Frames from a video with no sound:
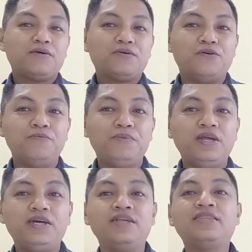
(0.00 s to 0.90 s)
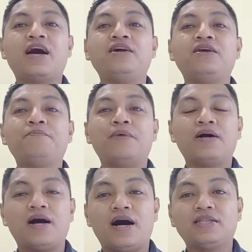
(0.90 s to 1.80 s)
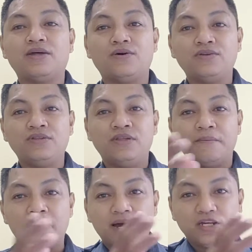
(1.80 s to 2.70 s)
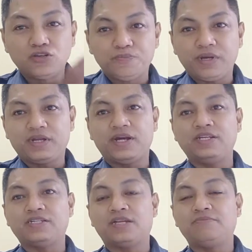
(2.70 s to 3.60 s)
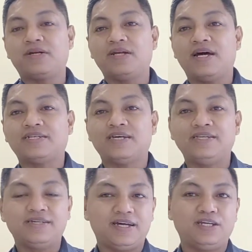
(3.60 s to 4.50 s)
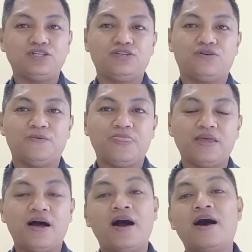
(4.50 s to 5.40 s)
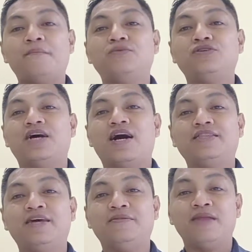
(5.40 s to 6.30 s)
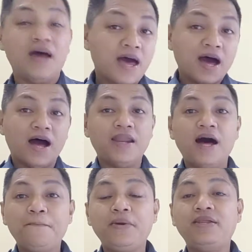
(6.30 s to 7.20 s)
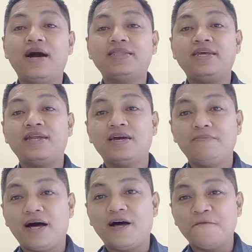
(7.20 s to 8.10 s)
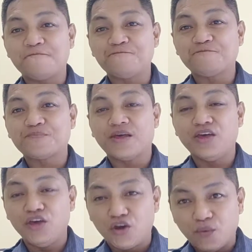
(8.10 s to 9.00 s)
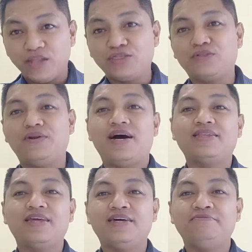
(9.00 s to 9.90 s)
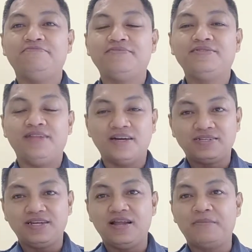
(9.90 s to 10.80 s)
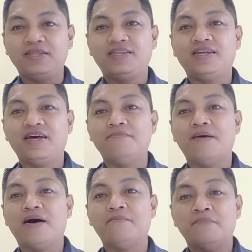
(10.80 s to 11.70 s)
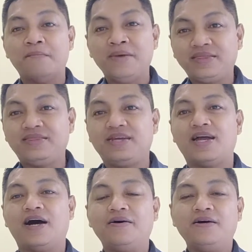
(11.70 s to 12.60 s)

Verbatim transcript: Kung binigyan tayo ng pagkakataon na ma-experience at maranasan si Kristo, ang hamon sa atin, hanapin natin ang iba, ikwento natin nang sila man din ay mamit nila,